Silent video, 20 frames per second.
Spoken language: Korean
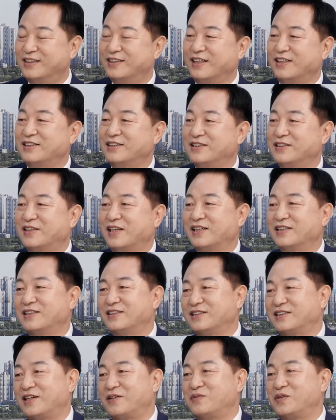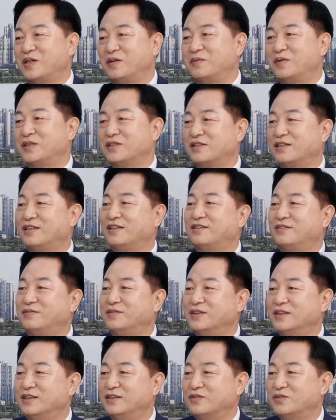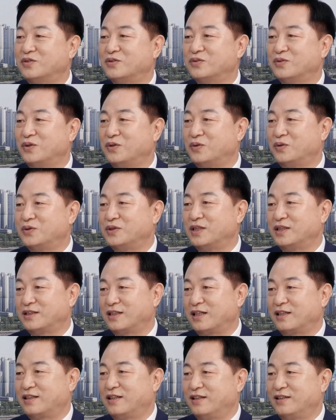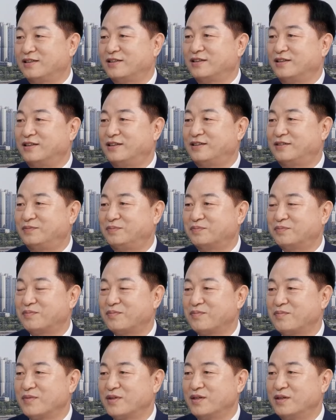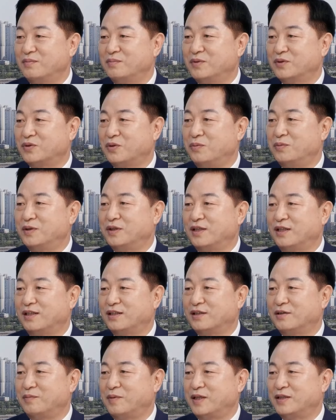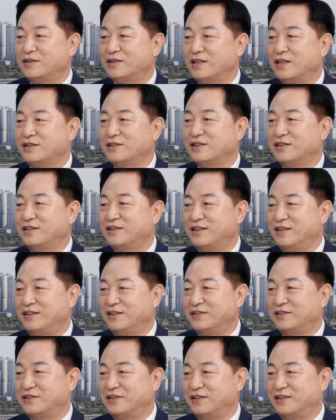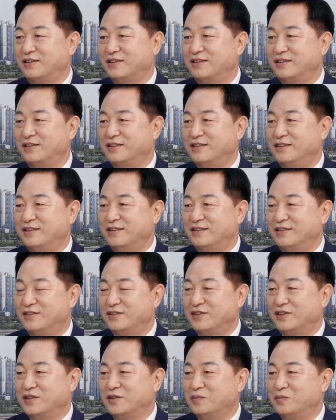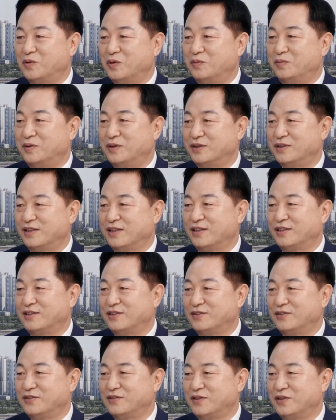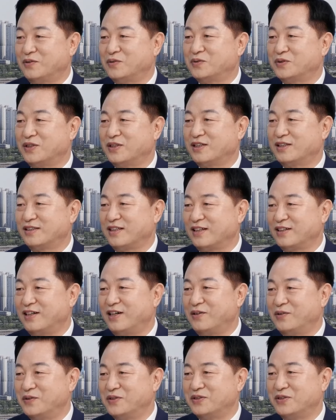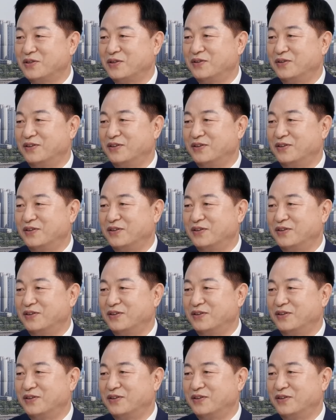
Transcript: 대전, 아. 대전 참여하면서 그쵸. 중도에 도지사 를 사퇴해서 네. 도민들한테 많은 상처를 드려서 지금도 뭐 제가 죄송스럽게 생각하고 있죠.